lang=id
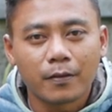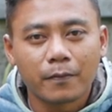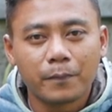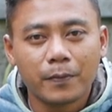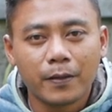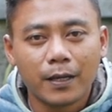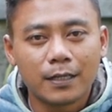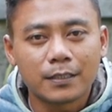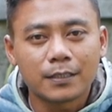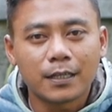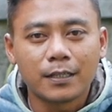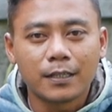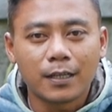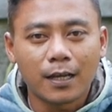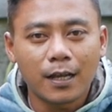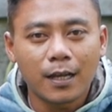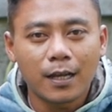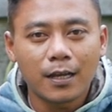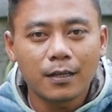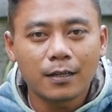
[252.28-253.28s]

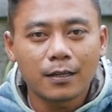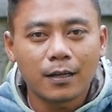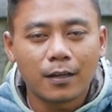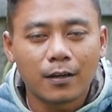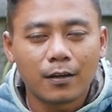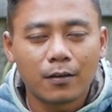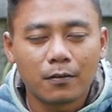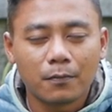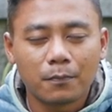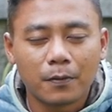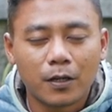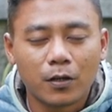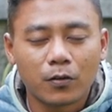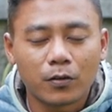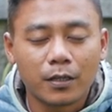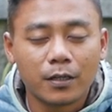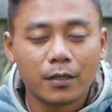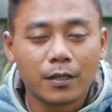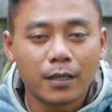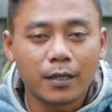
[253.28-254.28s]
biasanya kalau baru
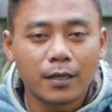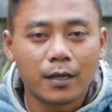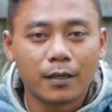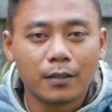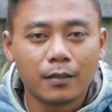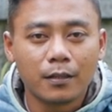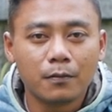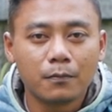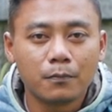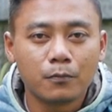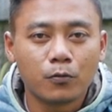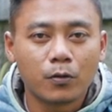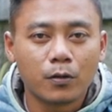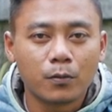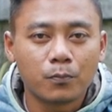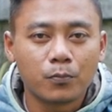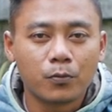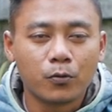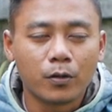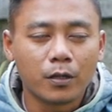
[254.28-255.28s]
kinting ya ini
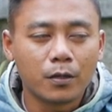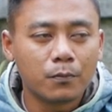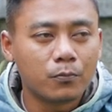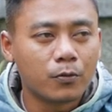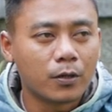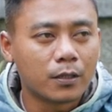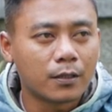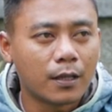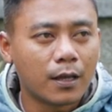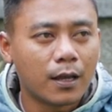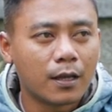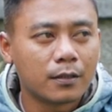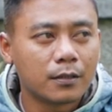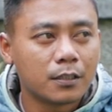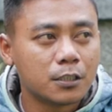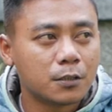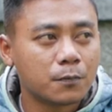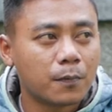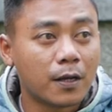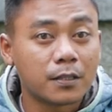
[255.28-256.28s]
mungkin buat
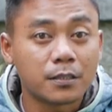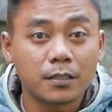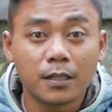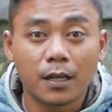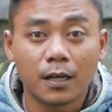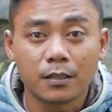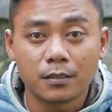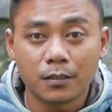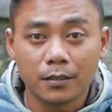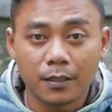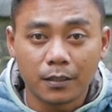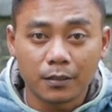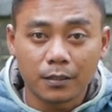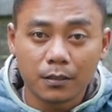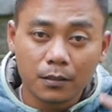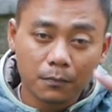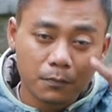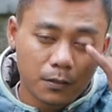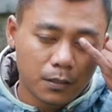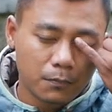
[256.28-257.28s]
antisipasi ya
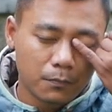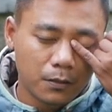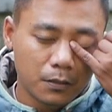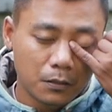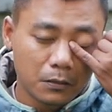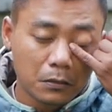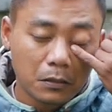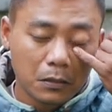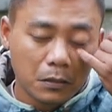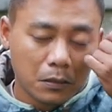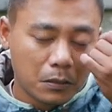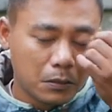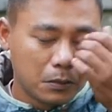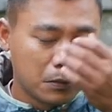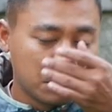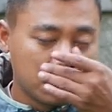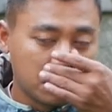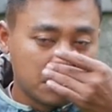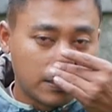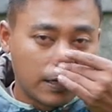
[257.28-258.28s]
cendeti teman-teman
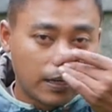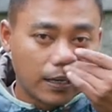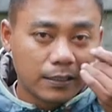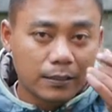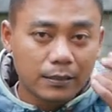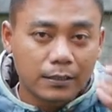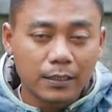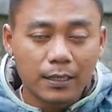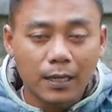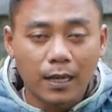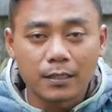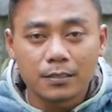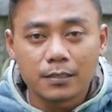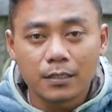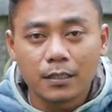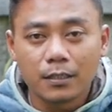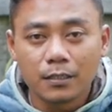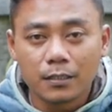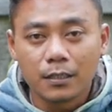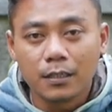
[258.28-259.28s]
jangan
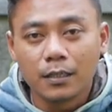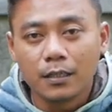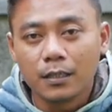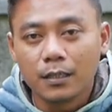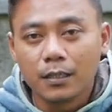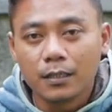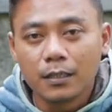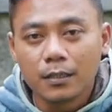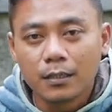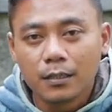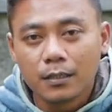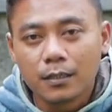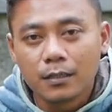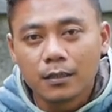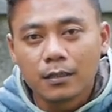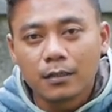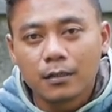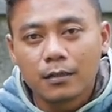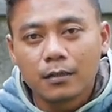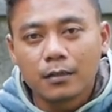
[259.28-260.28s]
dikasih di
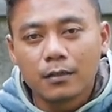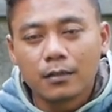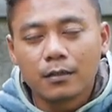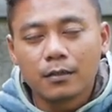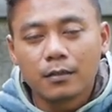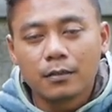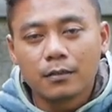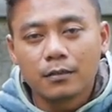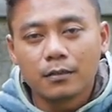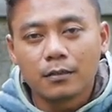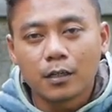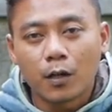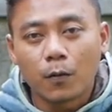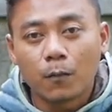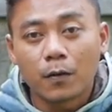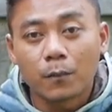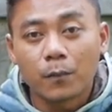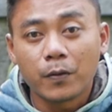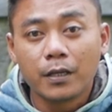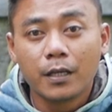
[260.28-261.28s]
eh,
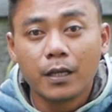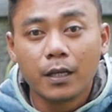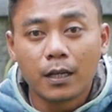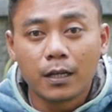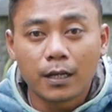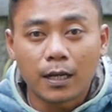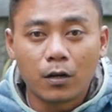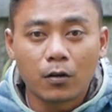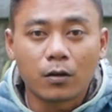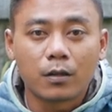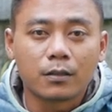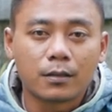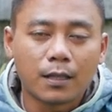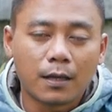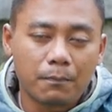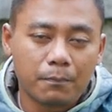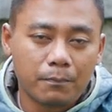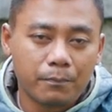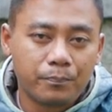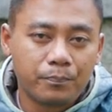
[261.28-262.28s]
nomor pinggir kalau
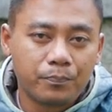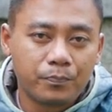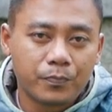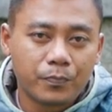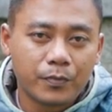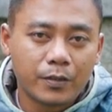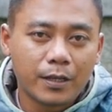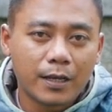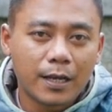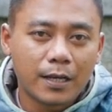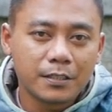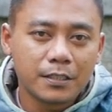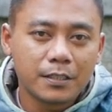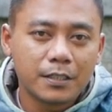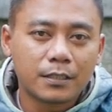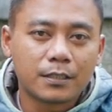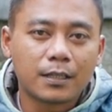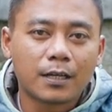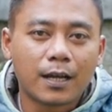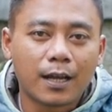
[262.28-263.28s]
ketap dikasih
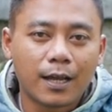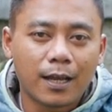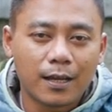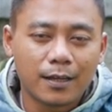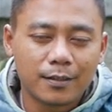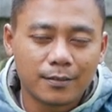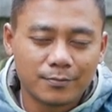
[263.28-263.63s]
di tengah